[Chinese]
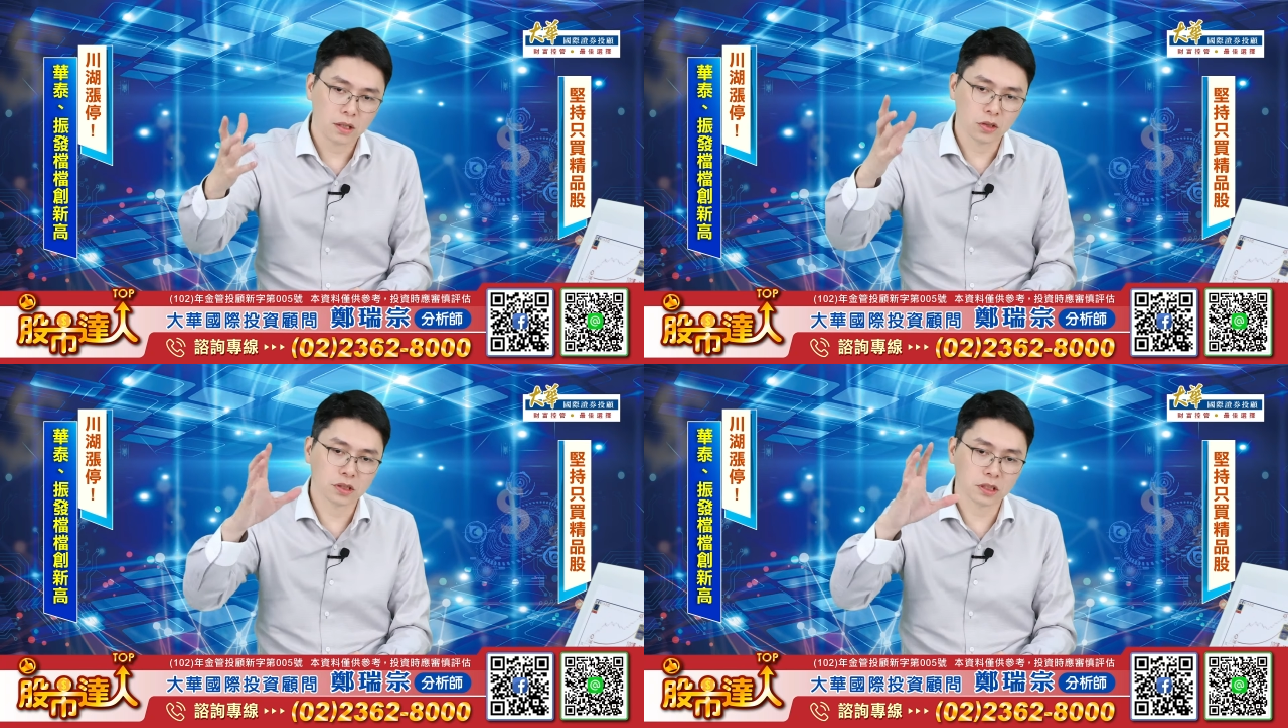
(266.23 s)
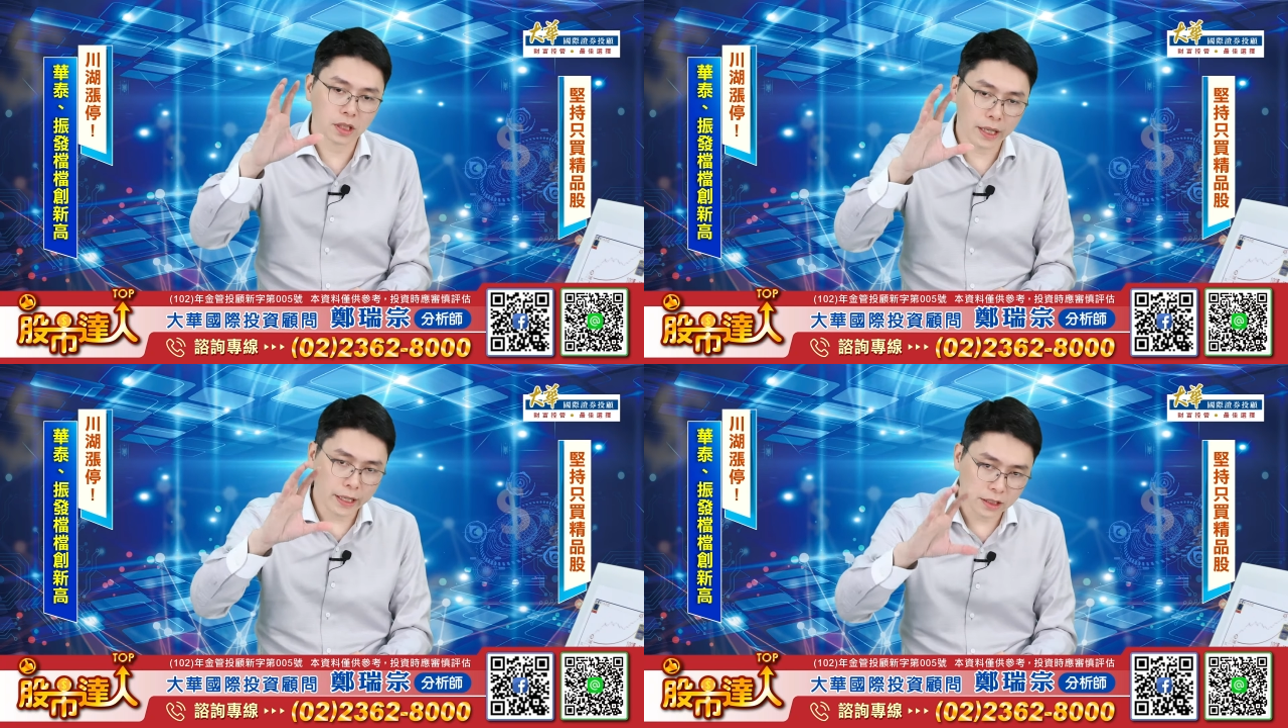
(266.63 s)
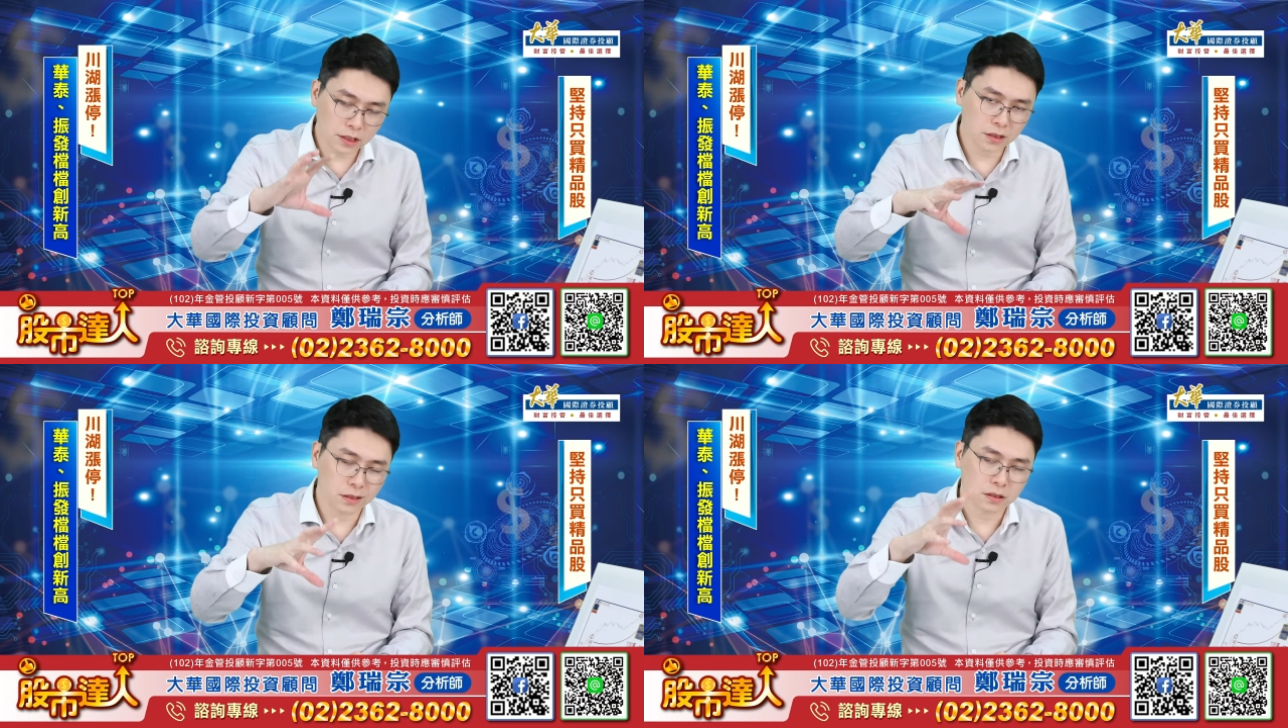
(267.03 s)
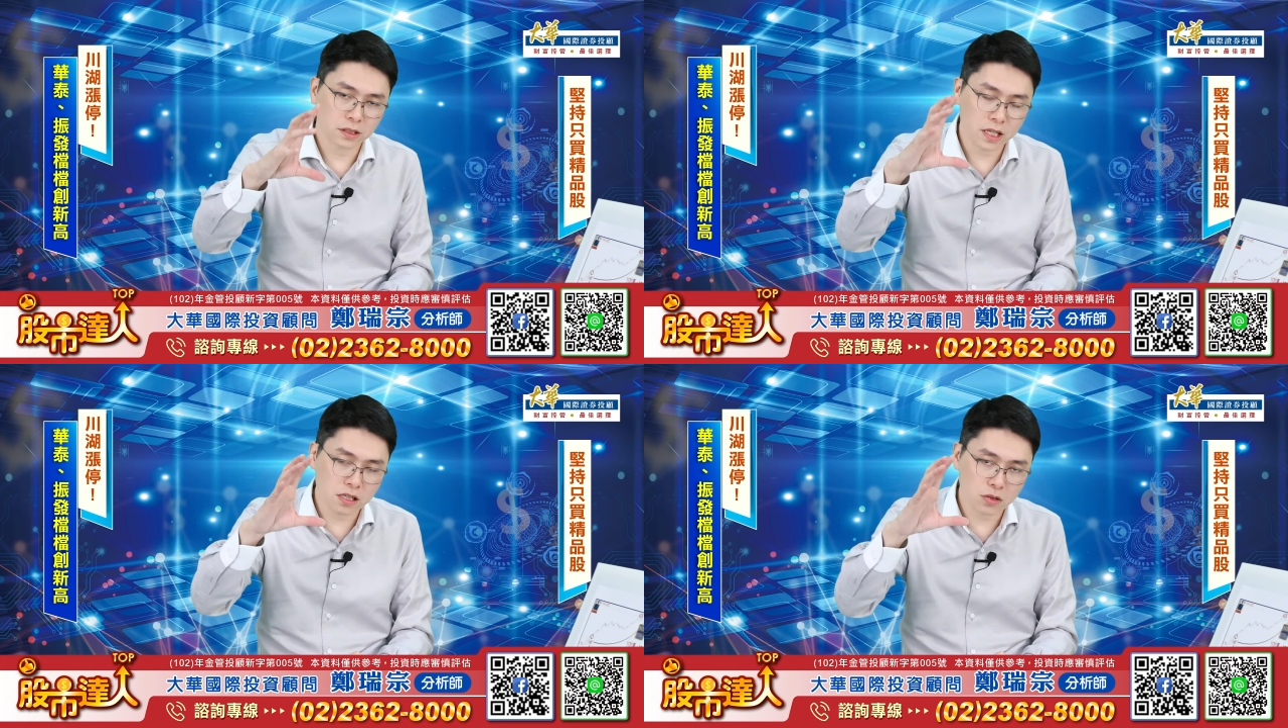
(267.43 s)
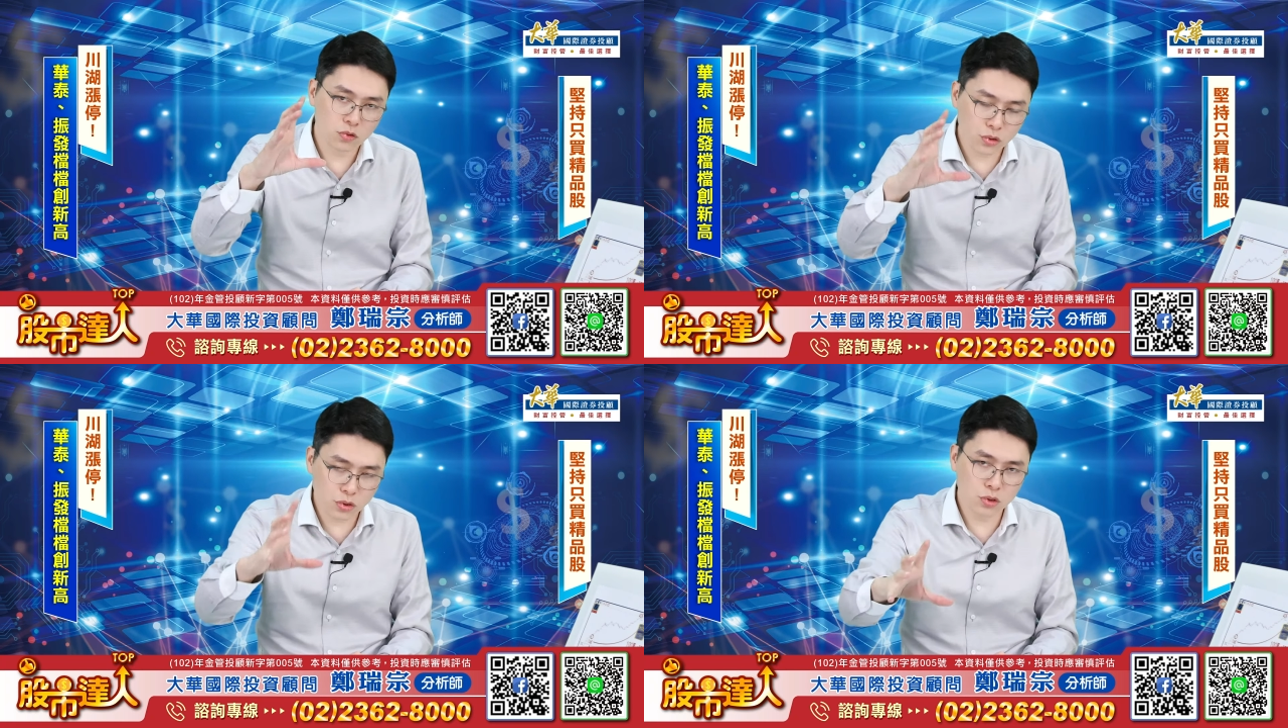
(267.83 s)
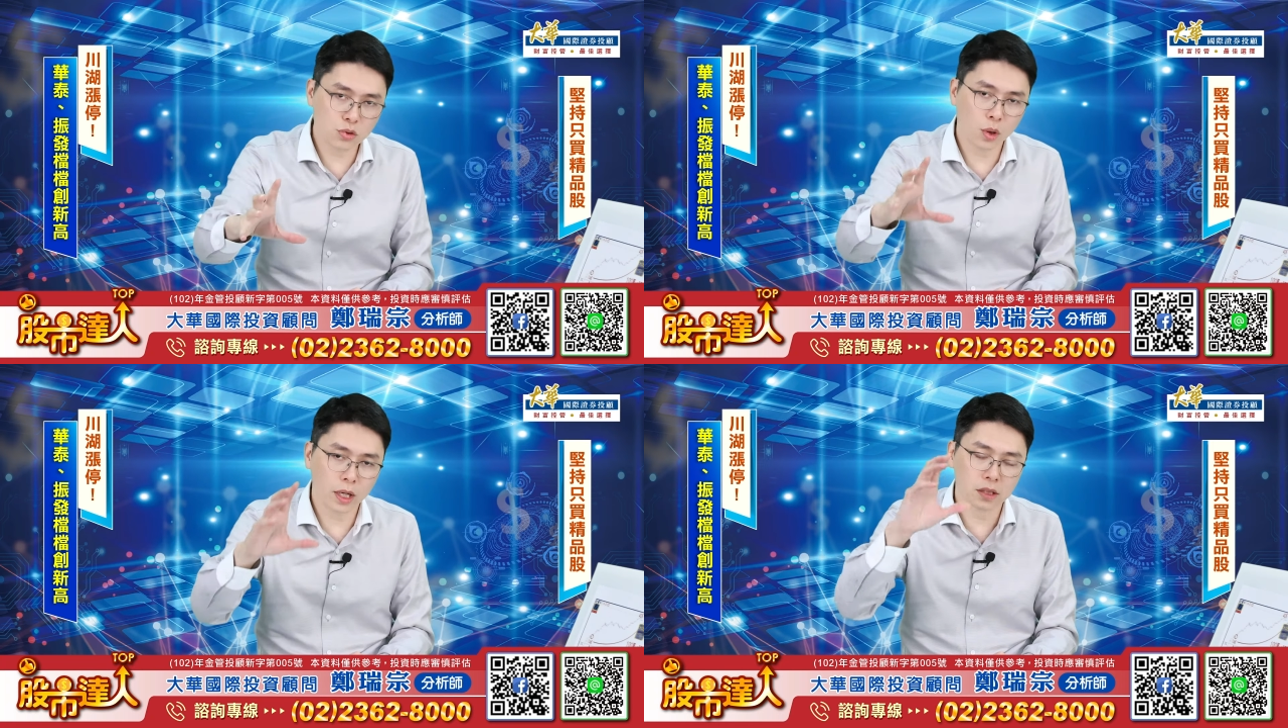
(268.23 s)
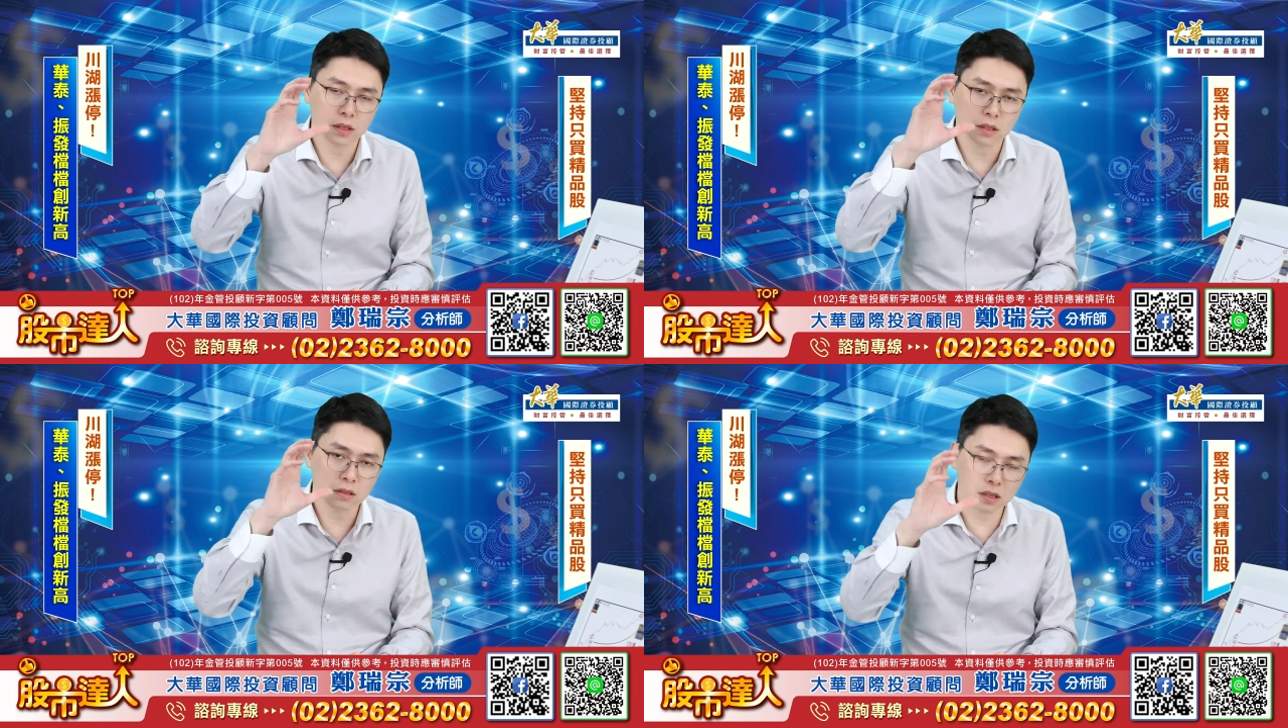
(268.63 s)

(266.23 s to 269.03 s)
尤其是 ASIC 这个区块的